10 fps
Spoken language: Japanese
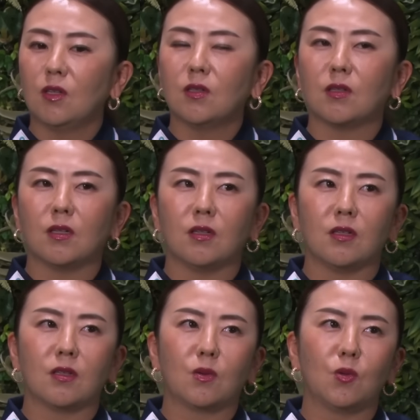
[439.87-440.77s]
やなん
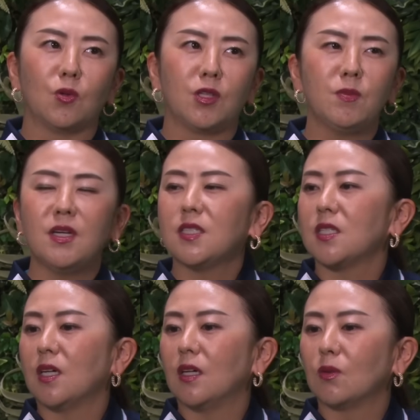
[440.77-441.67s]
かこう
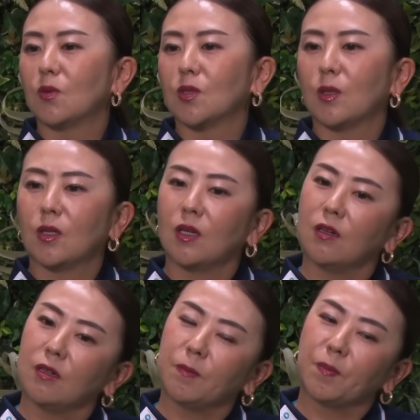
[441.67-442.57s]
イメージがお父さん
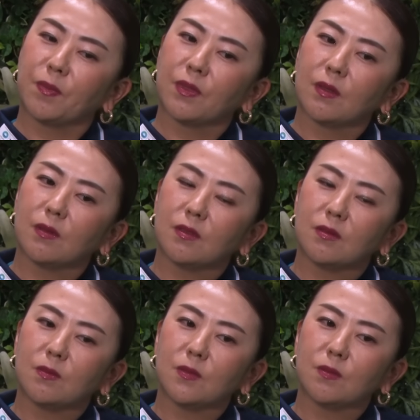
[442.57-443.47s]
が
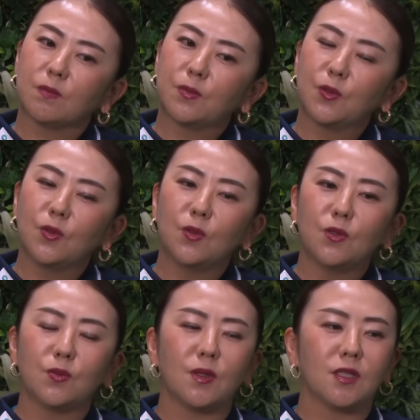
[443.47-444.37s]

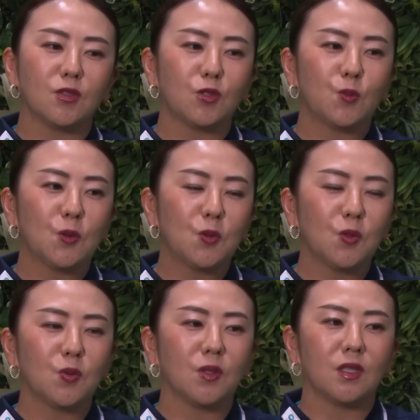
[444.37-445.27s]
プロゴルファー女子
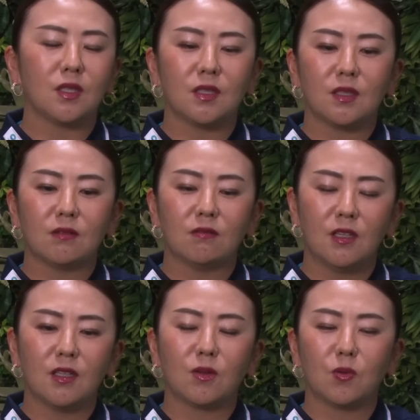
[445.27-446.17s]
プロゴルファー
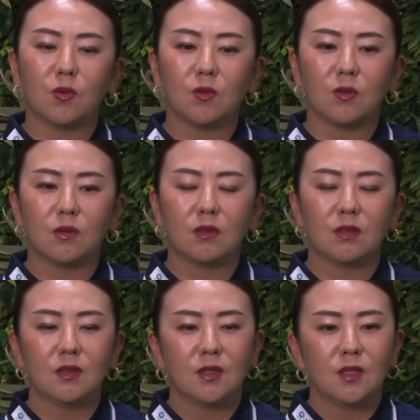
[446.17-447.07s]
はこ
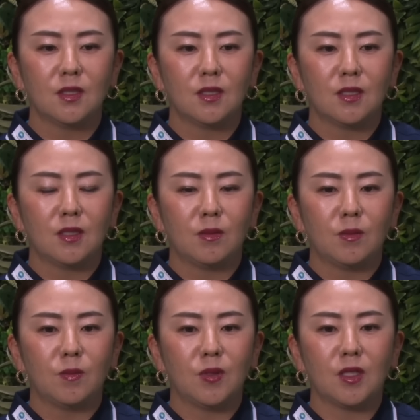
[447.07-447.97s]

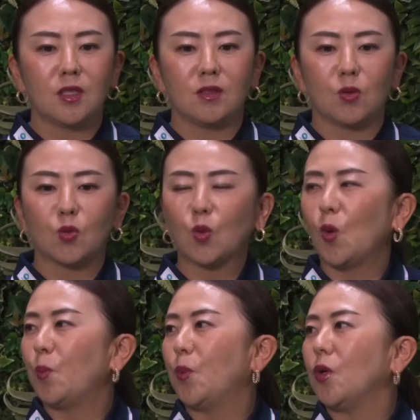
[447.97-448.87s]
う、まあ、なんていう
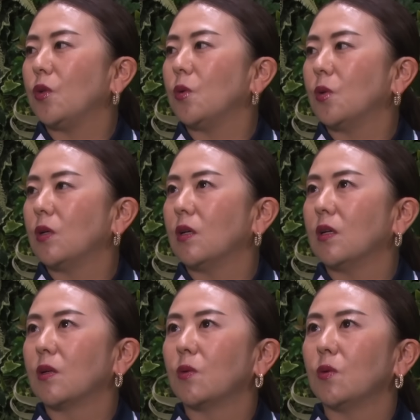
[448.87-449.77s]
男っぽいという
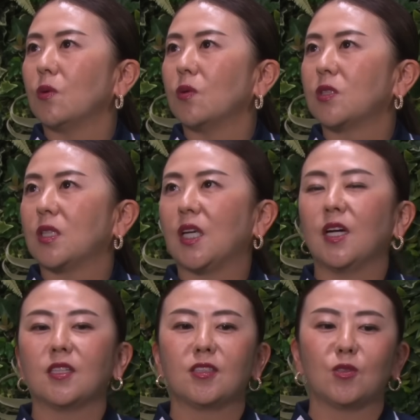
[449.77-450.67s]
かこう気
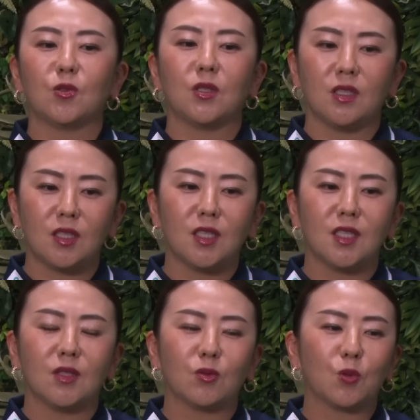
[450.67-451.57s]
が強
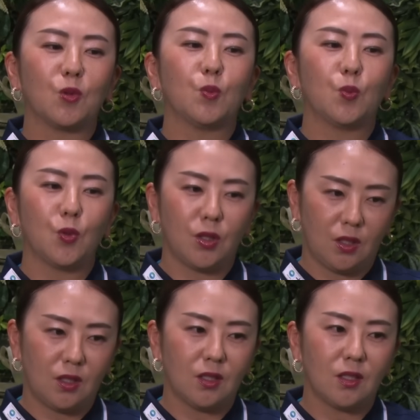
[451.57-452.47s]
い男っぽ
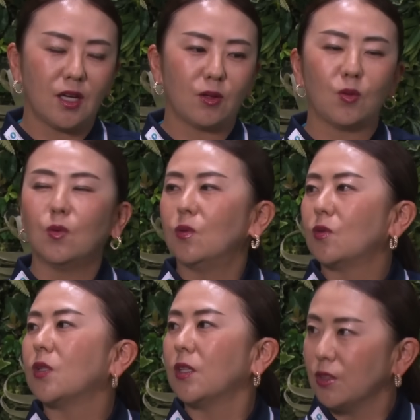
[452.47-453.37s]
い結婚
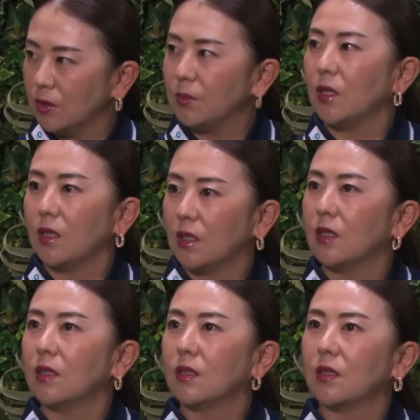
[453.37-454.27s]
遅れるみたい
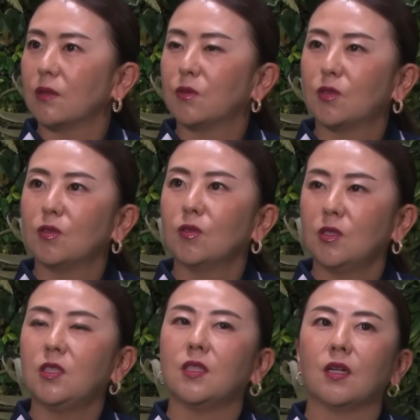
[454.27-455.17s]
な、なんか普通
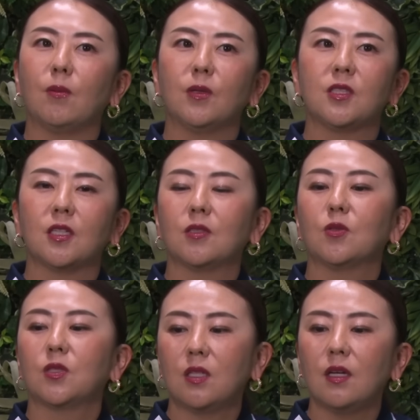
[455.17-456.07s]
にアマチュア
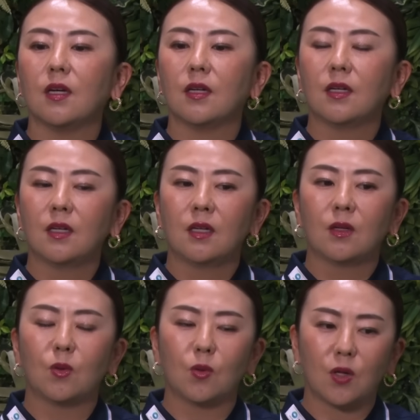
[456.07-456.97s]
として
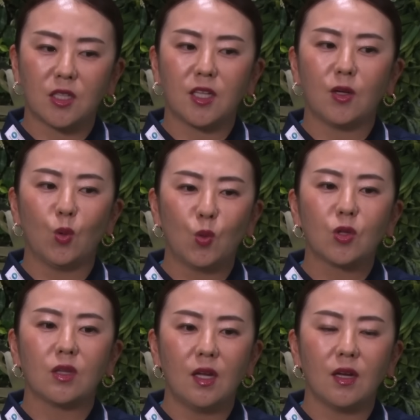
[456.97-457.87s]
こう家庭を
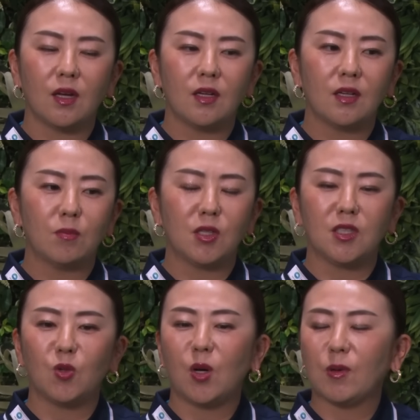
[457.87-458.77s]
持って、まあ、
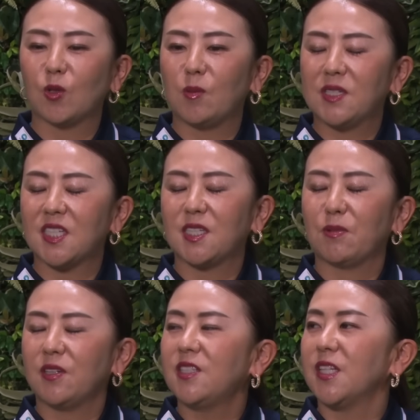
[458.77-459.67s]
日本アマとか目指せ
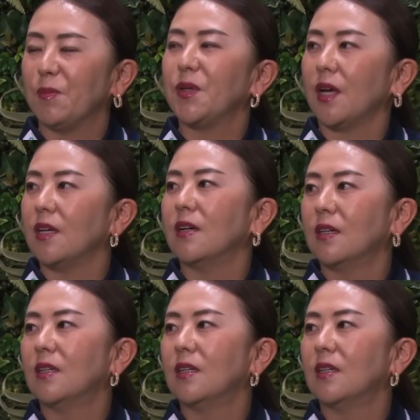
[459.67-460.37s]
ばいいじゃんみたいな。